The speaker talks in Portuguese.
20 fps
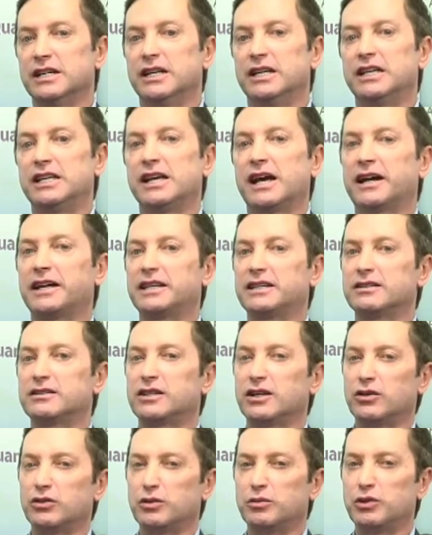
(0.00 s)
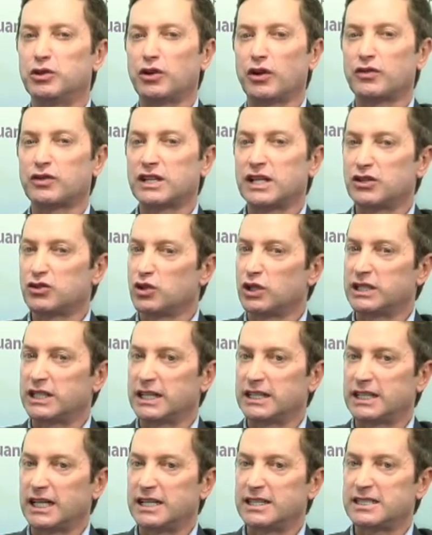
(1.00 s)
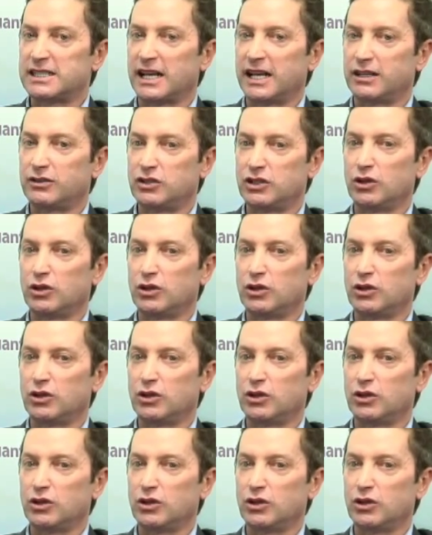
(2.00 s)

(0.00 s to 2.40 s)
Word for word: E aí, então, em 1987,